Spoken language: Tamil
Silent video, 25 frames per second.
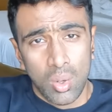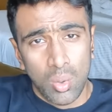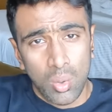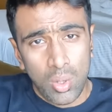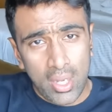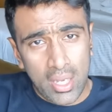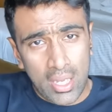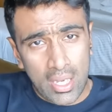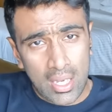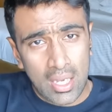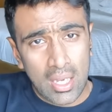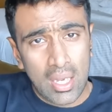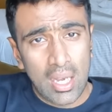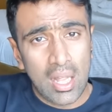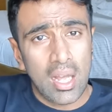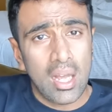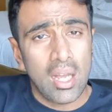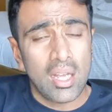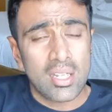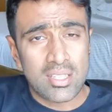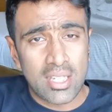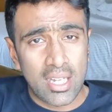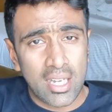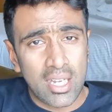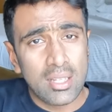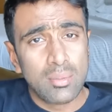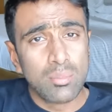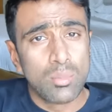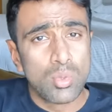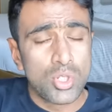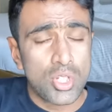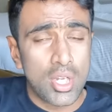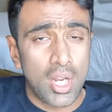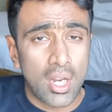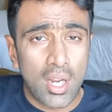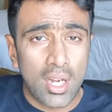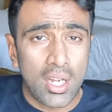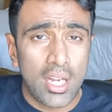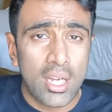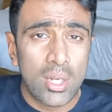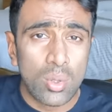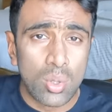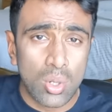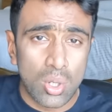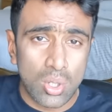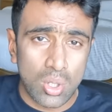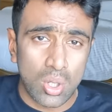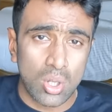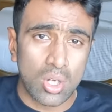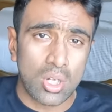ஒரு எல்லா சையத் முஷ்டாக்
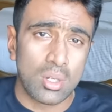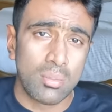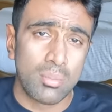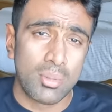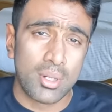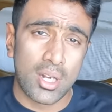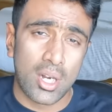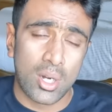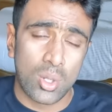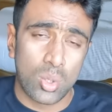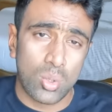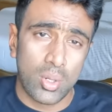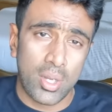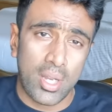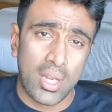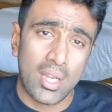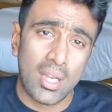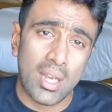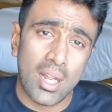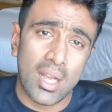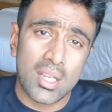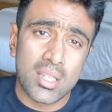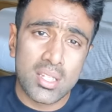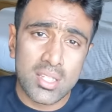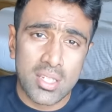அலின்னு ஒரு டோர்னமெண்ட் நடக்கும் எல்லா